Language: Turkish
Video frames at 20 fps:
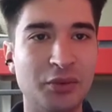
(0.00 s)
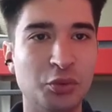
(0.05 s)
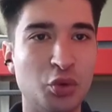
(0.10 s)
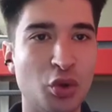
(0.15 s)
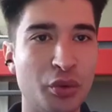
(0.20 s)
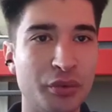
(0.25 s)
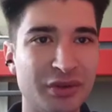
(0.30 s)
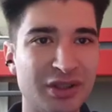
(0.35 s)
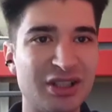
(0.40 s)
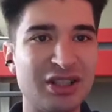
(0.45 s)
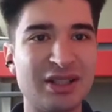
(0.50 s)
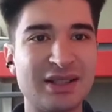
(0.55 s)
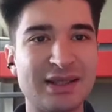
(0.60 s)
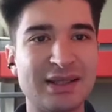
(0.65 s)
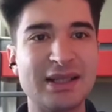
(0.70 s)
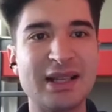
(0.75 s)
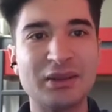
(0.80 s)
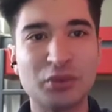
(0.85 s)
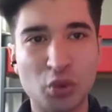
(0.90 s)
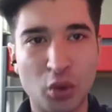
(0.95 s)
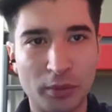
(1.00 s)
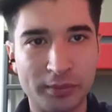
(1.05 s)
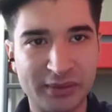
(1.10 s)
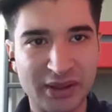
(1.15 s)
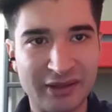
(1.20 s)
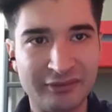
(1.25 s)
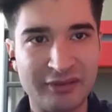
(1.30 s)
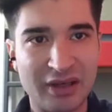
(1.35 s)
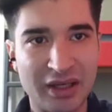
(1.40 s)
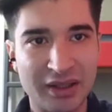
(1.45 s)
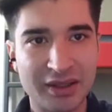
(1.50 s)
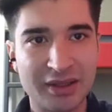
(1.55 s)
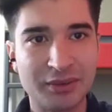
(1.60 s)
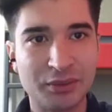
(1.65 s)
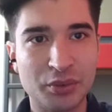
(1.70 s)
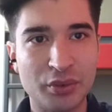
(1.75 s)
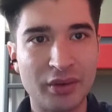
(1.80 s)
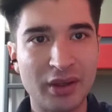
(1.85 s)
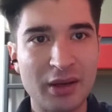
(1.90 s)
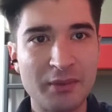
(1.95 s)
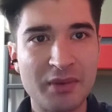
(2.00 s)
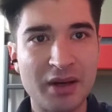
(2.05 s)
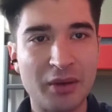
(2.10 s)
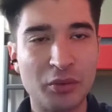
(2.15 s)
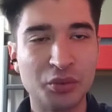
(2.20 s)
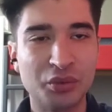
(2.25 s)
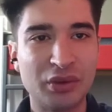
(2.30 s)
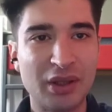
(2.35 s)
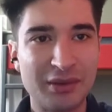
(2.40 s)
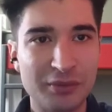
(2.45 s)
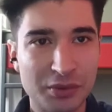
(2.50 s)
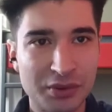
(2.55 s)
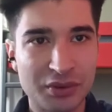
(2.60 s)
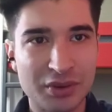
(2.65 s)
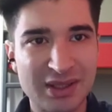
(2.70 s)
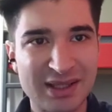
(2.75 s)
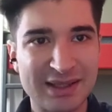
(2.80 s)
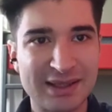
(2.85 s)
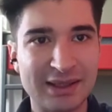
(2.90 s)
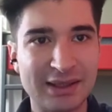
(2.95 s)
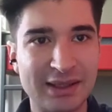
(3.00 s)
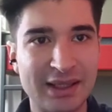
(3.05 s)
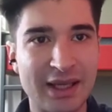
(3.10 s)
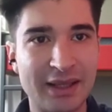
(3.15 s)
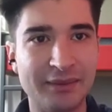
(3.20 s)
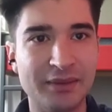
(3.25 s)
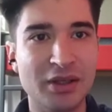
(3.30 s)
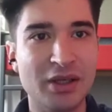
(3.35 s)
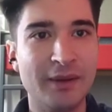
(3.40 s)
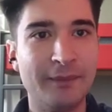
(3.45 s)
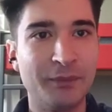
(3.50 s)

Döviz cinsinden toplam varlık diyor ama o döviz cinsinden